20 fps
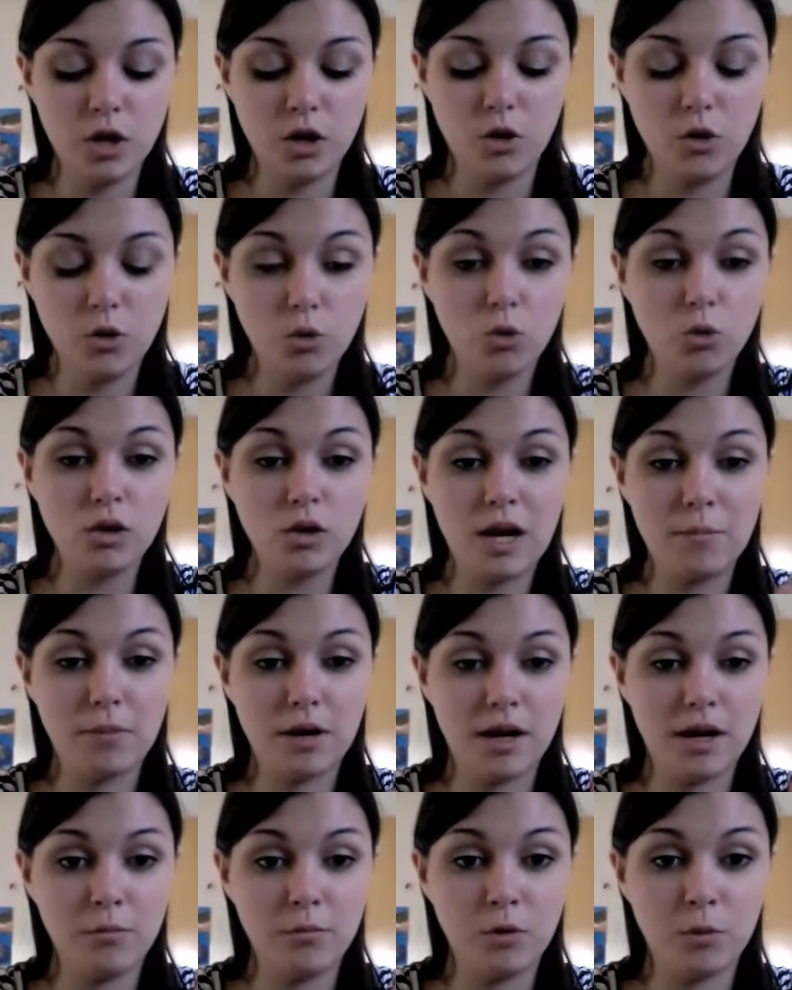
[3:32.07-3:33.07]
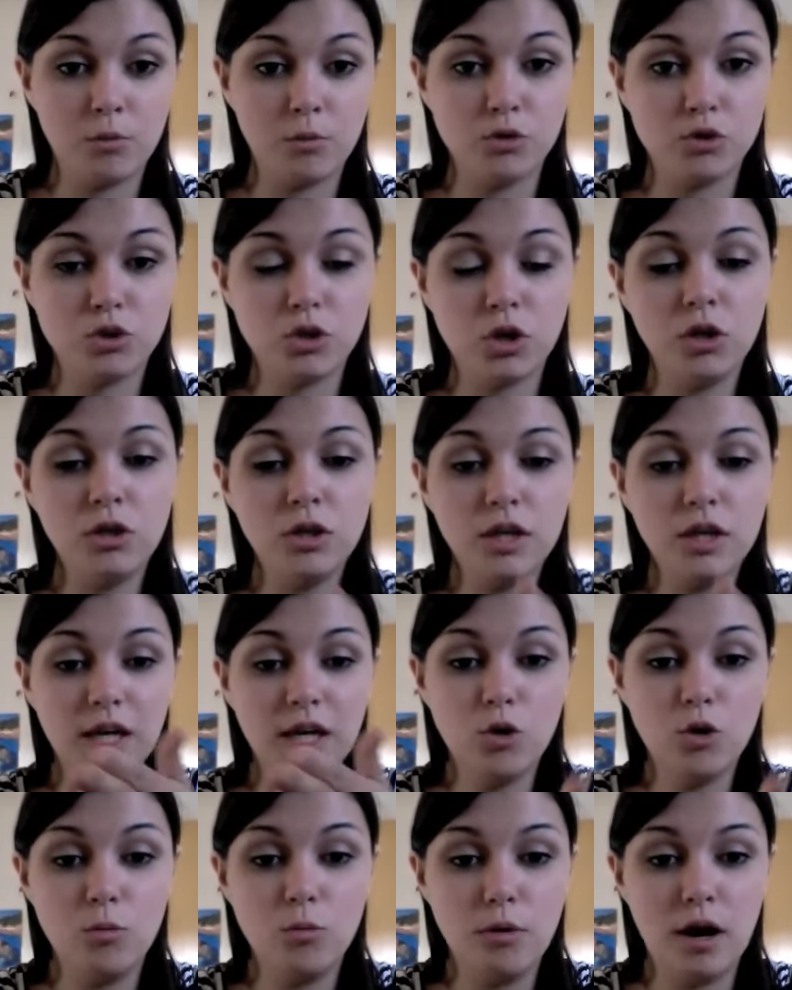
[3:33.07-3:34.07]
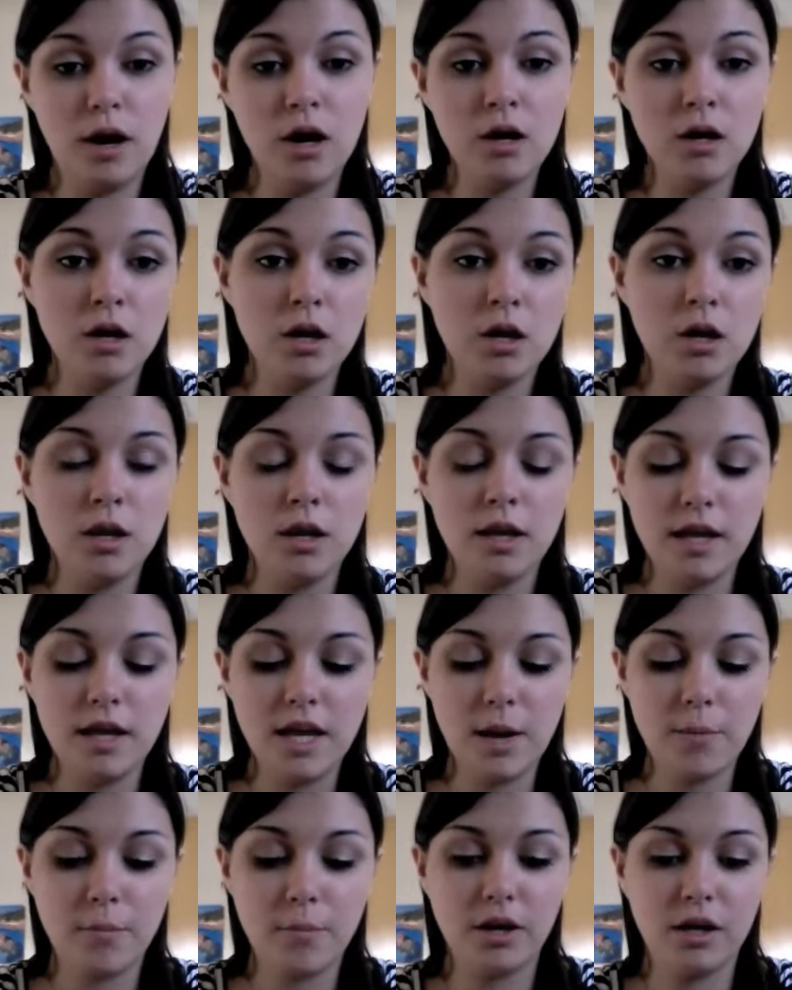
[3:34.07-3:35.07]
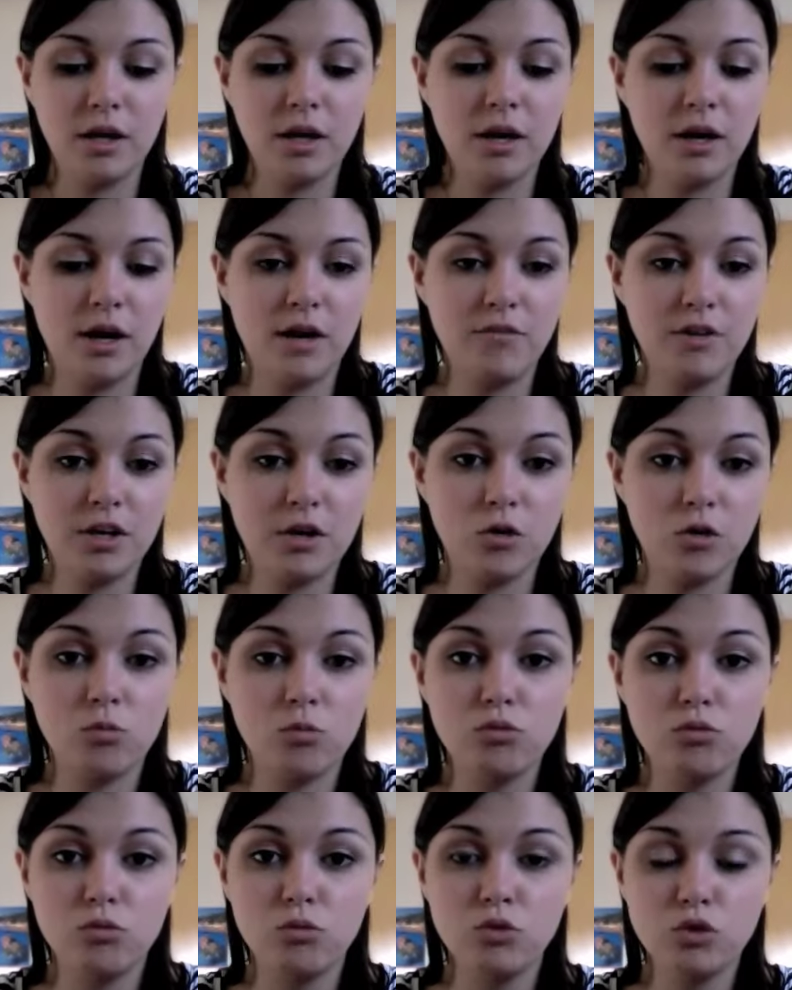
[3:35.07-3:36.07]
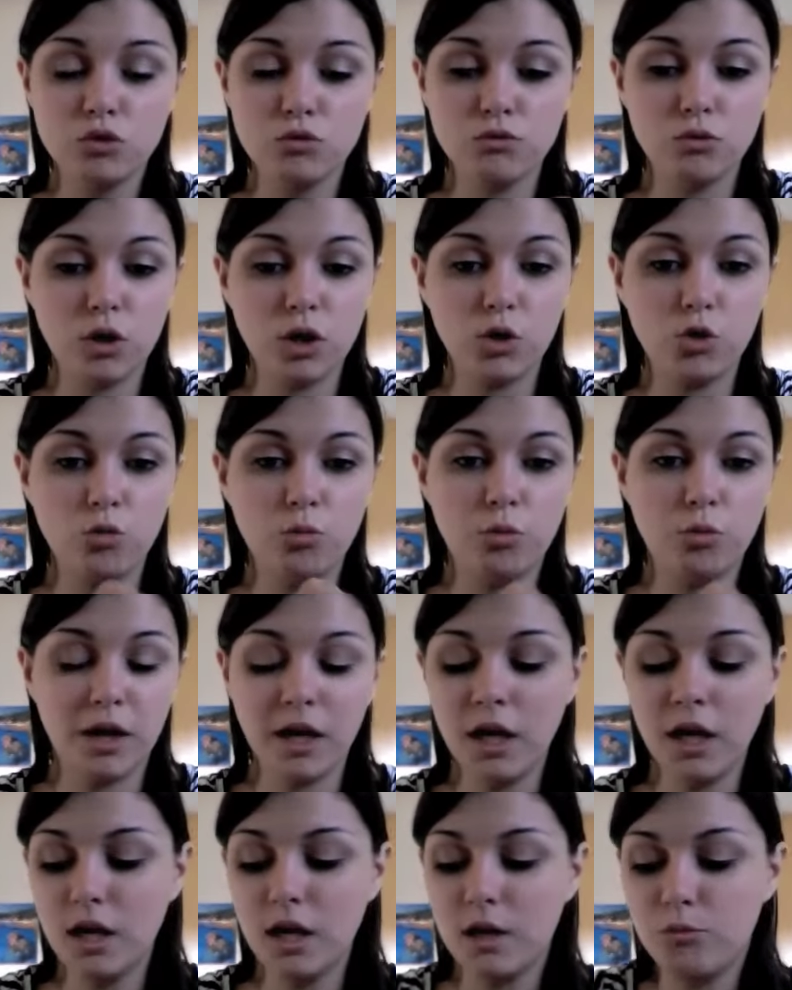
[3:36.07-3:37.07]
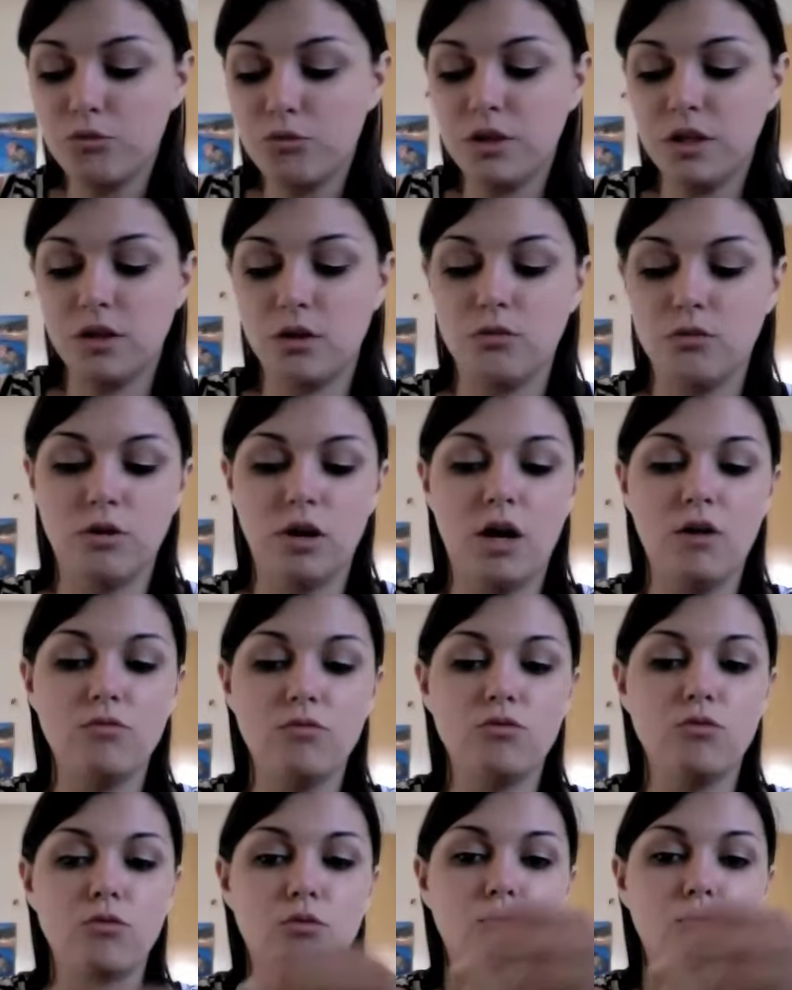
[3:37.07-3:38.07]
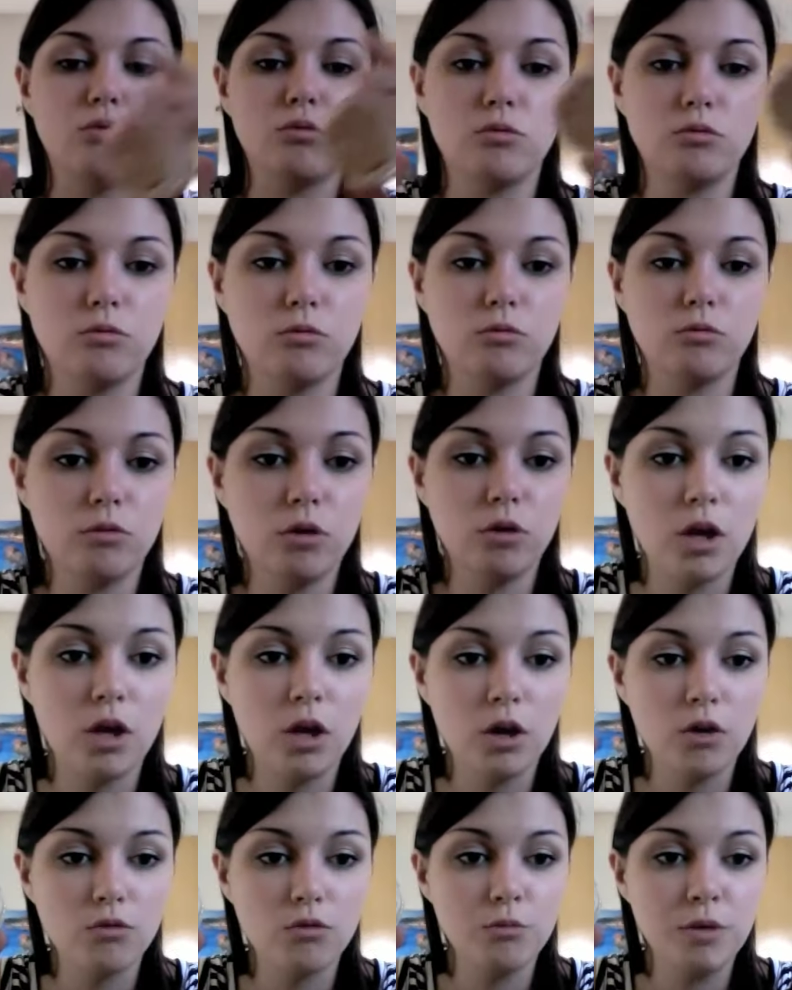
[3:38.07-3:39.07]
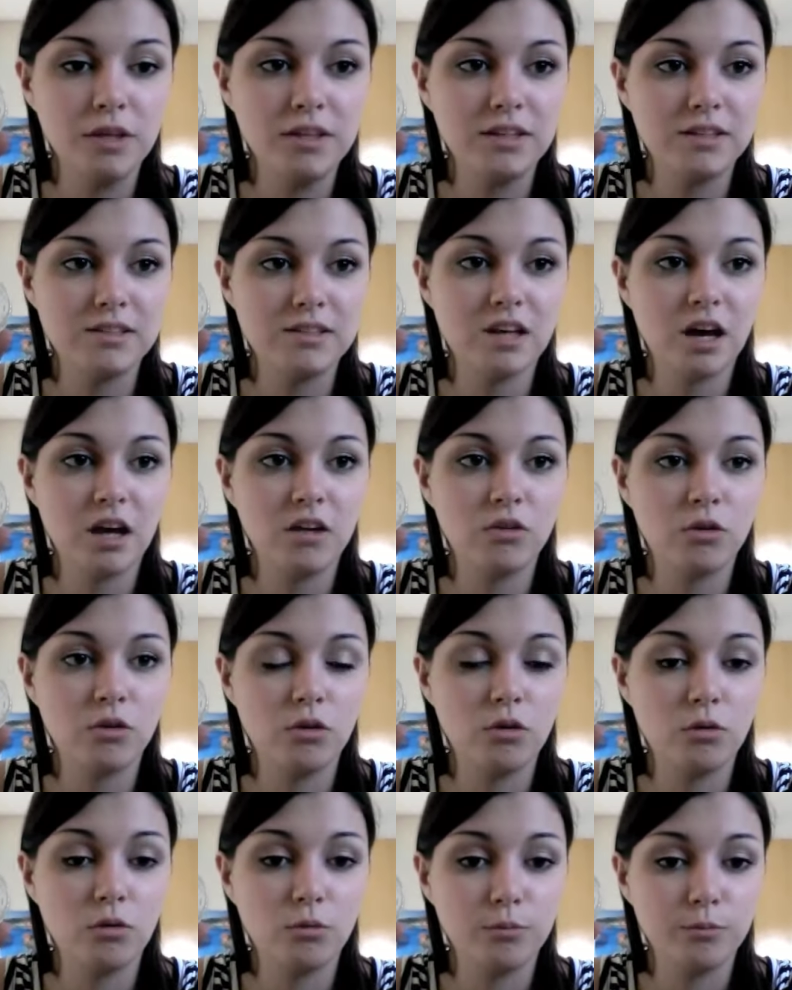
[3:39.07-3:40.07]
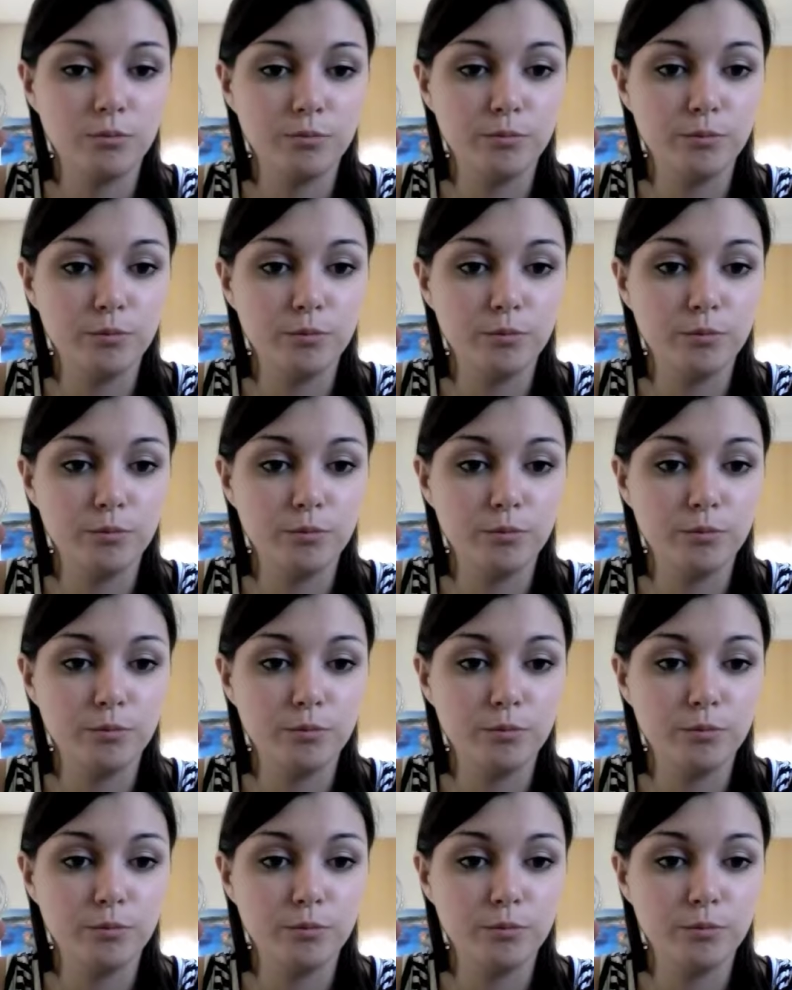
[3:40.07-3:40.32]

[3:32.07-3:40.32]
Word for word: le haut de la Primer Potion et le bas et après, euh, avec mousse, vous récupérez et puis euh, voilà, vous, vous mettez ça dans.